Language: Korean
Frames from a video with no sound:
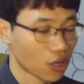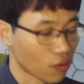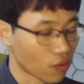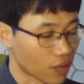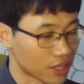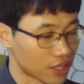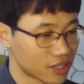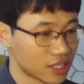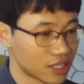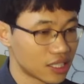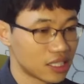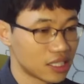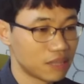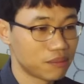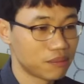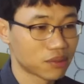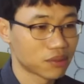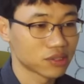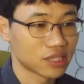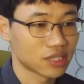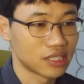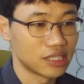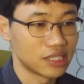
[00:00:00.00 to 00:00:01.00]
관계
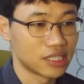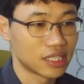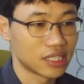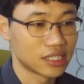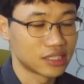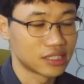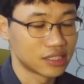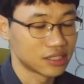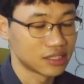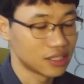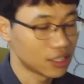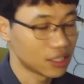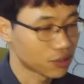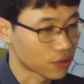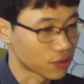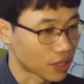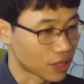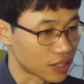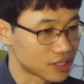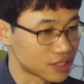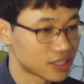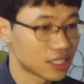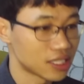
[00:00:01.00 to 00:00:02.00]
대명사 이해하시는데
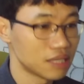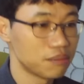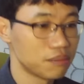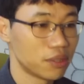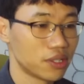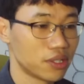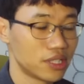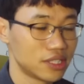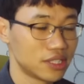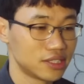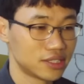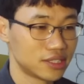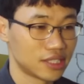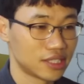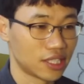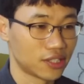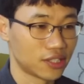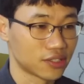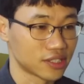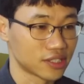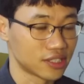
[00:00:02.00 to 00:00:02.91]
굉장히 편해지세요.